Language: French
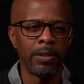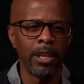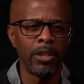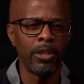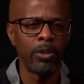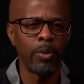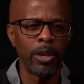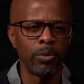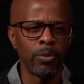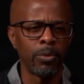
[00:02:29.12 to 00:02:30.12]
il y a des
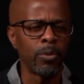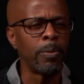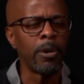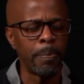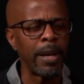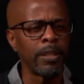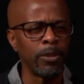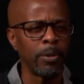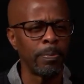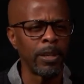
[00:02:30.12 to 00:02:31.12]
situations, on ne comprend pas ce qui
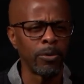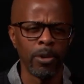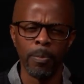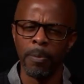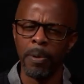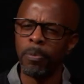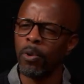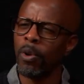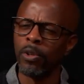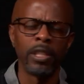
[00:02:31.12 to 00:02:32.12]
se passe, on ne comprend pas
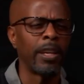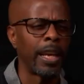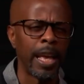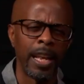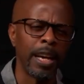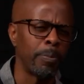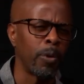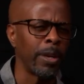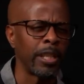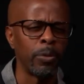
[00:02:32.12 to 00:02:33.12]
pourquoi on est dans la galère,
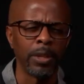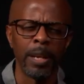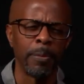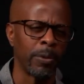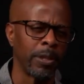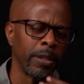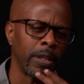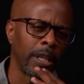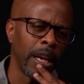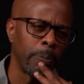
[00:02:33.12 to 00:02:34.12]
pourquoi ça dure tellement longtemps,
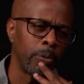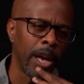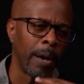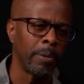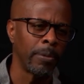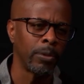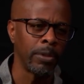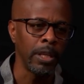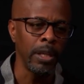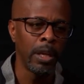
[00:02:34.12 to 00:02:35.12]
etc. Et puis à un moment
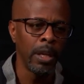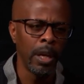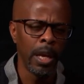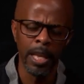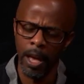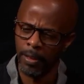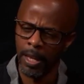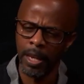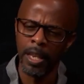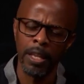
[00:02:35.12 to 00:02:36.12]
donné, il y a un
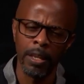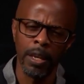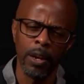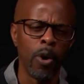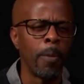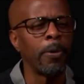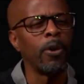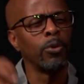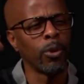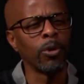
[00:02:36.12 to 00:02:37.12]
déclic, on prend
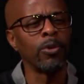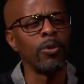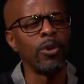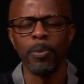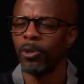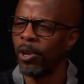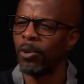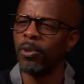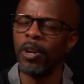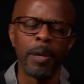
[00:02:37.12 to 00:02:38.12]
du recul, on prend de la
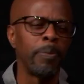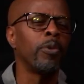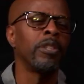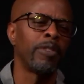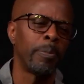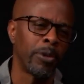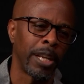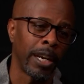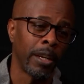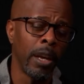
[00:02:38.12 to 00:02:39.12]
hauteur et puis on y voit plus
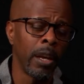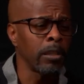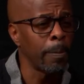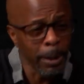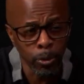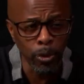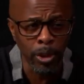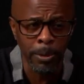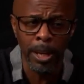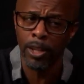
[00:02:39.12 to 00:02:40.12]
clair. C'est pas toujours comme ça, il y a